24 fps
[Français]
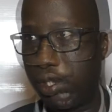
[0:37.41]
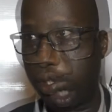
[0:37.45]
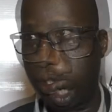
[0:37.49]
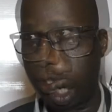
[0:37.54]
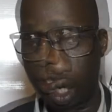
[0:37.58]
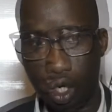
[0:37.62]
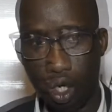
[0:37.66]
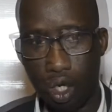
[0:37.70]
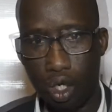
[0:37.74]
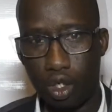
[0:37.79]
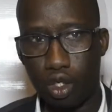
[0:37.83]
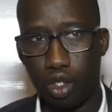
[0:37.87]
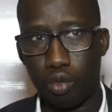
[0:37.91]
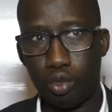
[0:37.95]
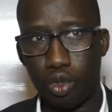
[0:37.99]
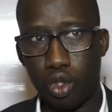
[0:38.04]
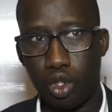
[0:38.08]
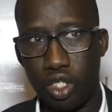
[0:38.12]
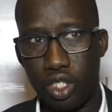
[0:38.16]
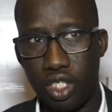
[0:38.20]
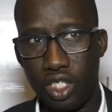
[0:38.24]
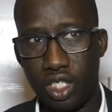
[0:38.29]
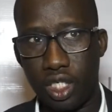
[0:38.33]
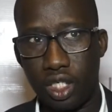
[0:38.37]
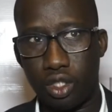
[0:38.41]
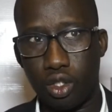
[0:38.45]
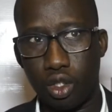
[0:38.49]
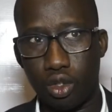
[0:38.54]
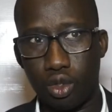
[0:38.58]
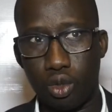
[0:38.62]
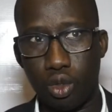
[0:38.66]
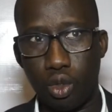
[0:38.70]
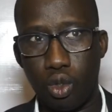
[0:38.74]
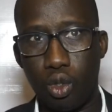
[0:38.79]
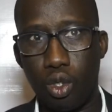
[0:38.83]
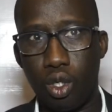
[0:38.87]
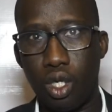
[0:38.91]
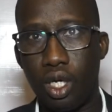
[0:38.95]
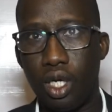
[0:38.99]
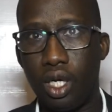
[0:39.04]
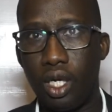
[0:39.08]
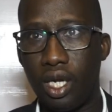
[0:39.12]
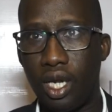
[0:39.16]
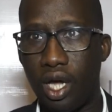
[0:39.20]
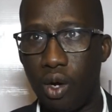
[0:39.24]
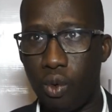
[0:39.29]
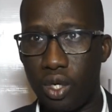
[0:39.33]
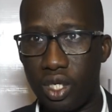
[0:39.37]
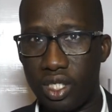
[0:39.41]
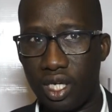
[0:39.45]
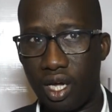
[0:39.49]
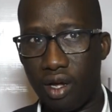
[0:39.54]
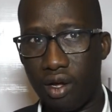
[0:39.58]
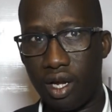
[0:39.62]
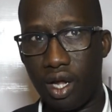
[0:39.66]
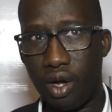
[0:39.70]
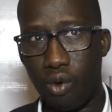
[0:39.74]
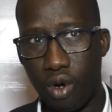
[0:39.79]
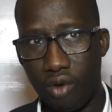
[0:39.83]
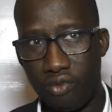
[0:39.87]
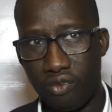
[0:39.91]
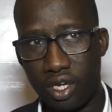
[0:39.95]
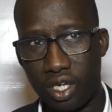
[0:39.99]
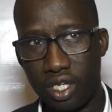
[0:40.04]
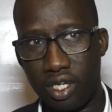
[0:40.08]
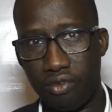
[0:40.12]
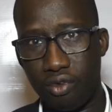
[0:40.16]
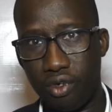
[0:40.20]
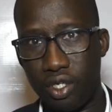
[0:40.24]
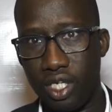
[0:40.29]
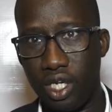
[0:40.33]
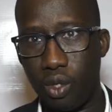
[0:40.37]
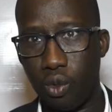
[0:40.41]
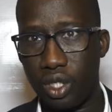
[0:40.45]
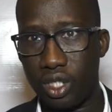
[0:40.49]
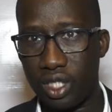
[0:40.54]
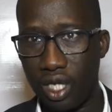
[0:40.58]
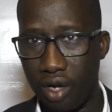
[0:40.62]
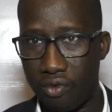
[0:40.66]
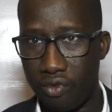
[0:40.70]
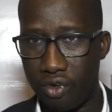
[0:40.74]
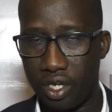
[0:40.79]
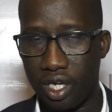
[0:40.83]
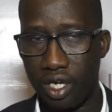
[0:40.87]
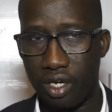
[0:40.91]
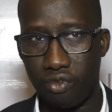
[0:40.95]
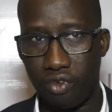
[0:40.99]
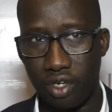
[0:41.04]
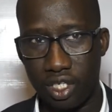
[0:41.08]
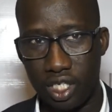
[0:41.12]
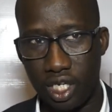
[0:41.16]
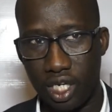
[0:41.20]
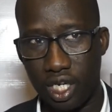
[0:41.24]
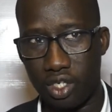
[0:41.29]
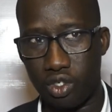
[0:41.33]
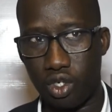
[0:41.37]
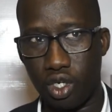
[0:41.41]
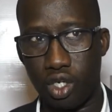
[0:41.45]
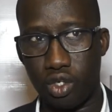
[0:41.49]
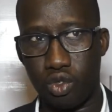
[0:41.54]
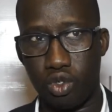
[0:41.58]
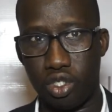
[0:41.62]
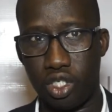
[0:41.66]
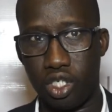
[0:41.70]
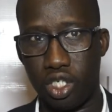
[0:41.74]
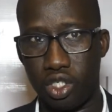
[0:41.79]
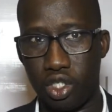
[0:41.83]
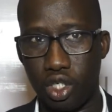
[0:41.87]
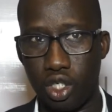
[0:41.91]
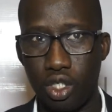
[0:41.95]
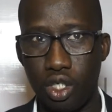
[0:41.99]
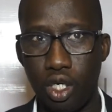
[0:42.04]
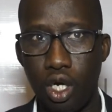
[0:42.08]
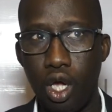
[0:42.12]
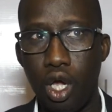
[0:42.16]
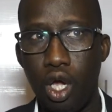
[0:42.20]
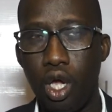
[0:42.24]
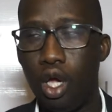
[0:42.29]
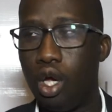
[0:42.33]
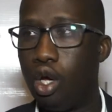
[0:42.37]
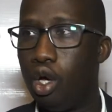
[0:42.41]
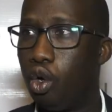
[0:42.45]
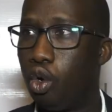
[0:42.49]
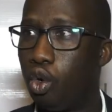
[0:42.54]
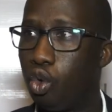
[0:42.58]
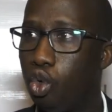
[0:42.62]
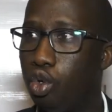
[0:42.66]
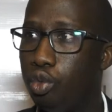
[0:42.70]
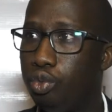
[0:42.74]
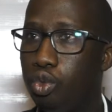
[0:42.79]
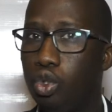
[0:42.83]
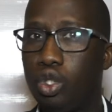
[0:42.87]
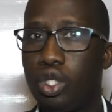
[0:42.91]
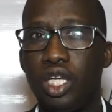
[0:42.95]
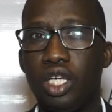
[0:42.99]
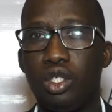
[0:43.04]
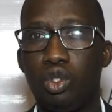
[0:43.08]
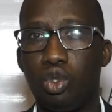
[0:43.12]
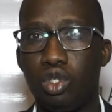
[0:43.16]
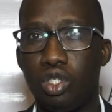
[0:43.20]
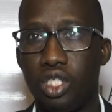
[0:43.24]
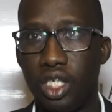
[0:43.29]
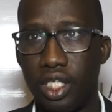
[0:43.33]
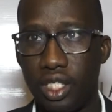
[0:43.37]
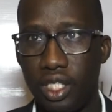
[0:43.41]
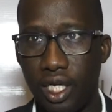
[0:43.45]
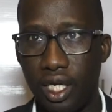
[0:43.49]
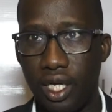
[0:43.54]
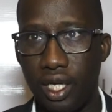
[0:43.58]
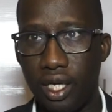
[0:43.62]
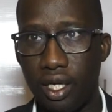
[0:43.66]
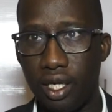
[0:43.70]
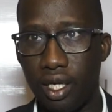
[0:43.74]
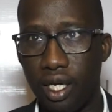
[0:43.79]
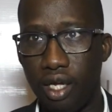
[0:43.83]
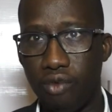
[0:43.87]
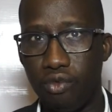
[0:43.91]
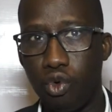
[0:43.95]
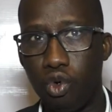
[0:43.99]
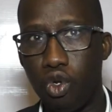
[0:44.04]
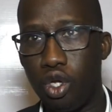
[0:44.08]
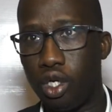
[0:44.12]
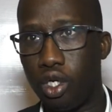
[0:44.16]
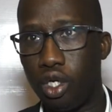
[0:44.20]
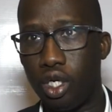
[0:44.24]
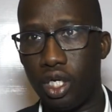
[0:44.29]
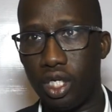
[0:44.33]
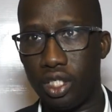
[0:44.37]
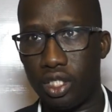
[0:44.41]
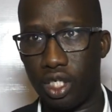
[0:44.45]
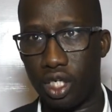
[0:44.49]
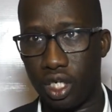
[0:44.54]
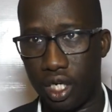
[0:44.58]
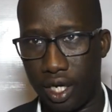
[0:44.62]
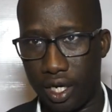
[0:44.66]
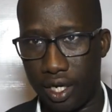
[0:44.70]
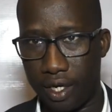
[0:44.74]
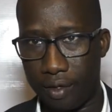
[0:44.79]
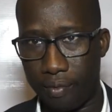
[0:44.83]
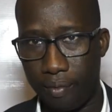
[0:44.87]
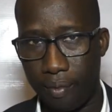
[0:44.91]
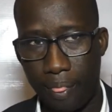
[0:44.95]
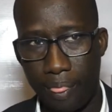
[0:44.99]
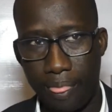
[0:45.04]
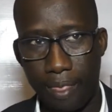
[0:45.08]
Euh, comme je le disais tantôt, euh, la, WAFA, qui veut dire West African Fertilizer Association, regroupe toutes les sociétés évoluant dans les engrais.